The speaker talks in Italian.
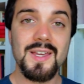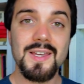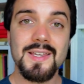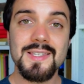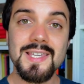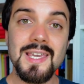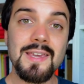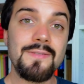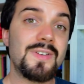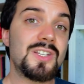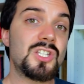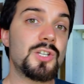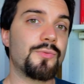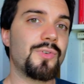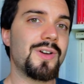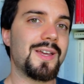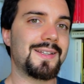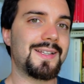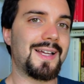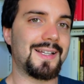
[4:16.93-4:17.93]
Se invece
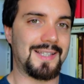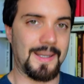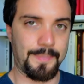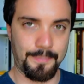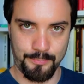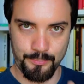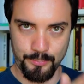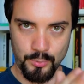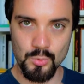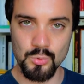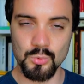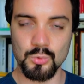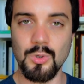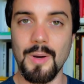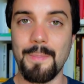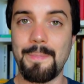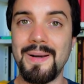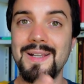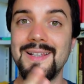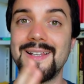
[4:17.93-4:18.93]
voi andate appunto
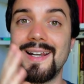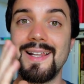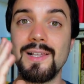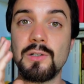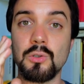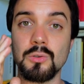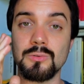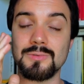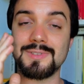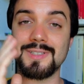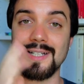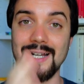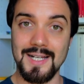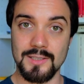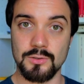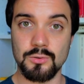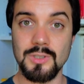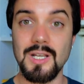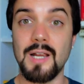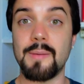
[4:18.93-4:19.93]
a prendere il
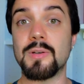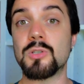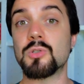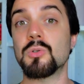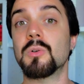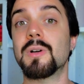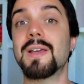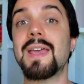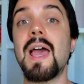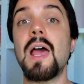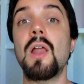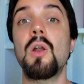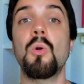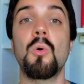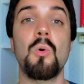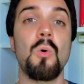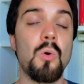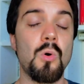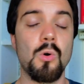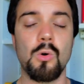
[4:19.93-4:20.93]
contratto di Amazon, che è
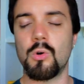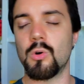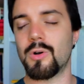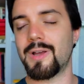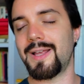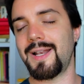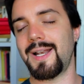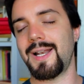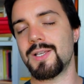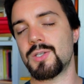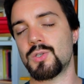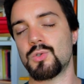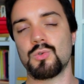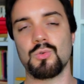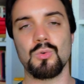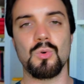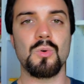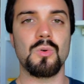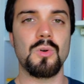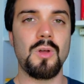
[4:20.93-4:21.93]
lungo, che
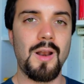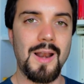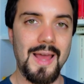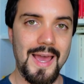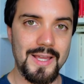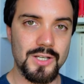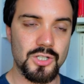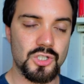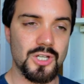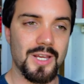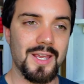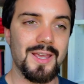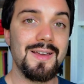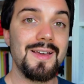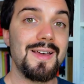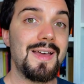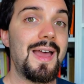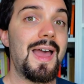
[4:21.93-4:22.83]
nessuno legge,